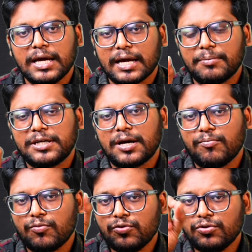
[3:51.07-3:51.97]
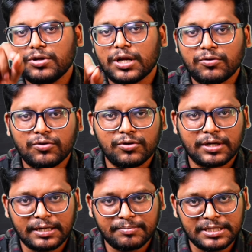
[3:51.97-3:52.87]
కాబట్టి ఆ మూడు రంగులు
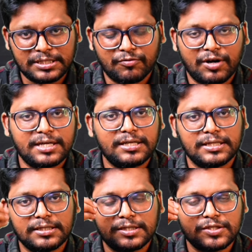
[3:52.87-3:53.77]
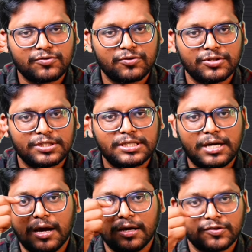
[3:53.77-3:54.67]
కనిపించే వాటిని తీసుకొని వచ్చి
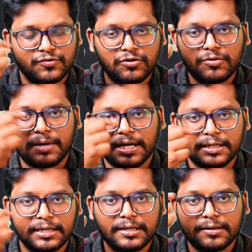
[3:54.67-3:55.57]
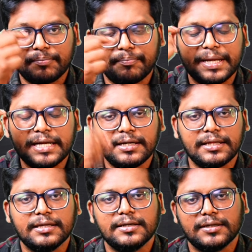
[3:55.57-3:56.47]
ఆ స్వరూపాల దగ్గర పెయింట్
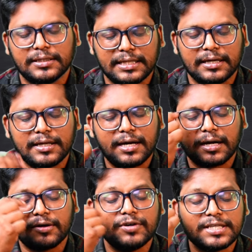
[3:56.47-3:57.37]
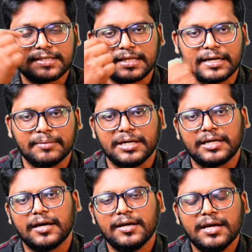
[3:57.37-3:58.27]
ద దగ్గర అక్కడ వేస్తారనమాట
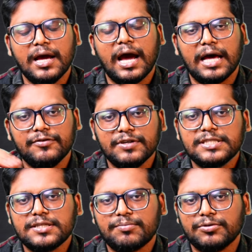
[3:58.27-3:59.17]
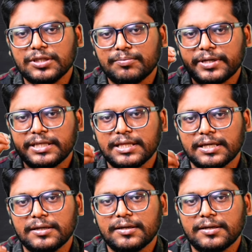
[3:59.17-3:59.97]
అది వేసినప్పుడు ఎప్పుడైతే